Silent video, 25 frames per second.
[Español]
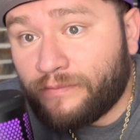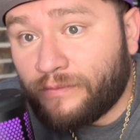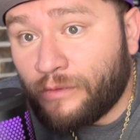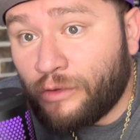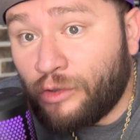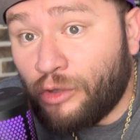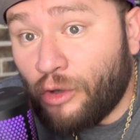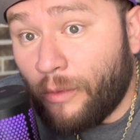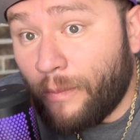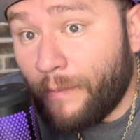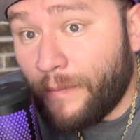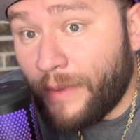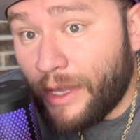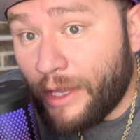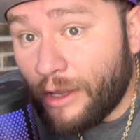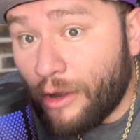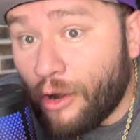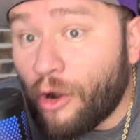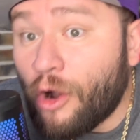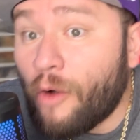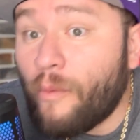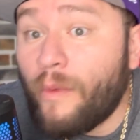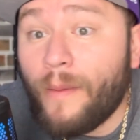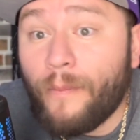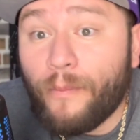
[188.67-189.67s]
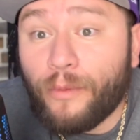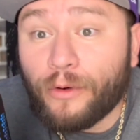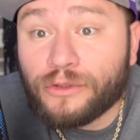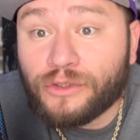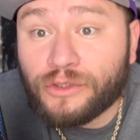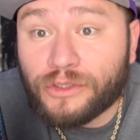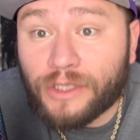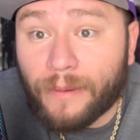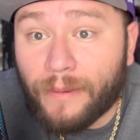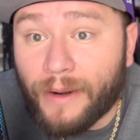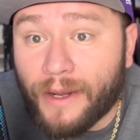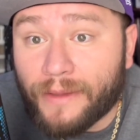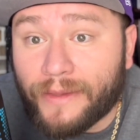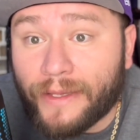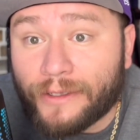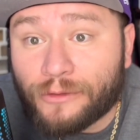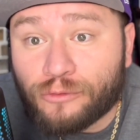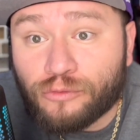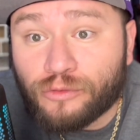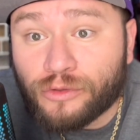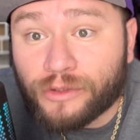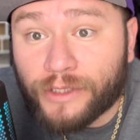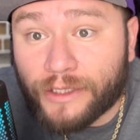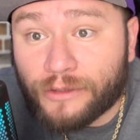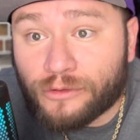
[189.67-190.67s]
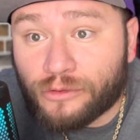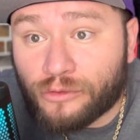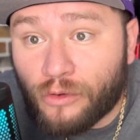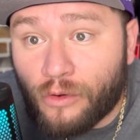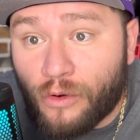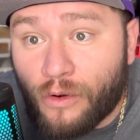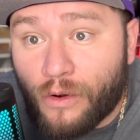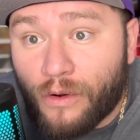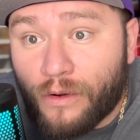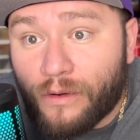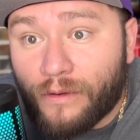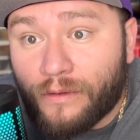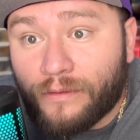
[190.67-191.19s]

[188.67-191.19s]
Dios mío, ¿cómo es posible este suceso?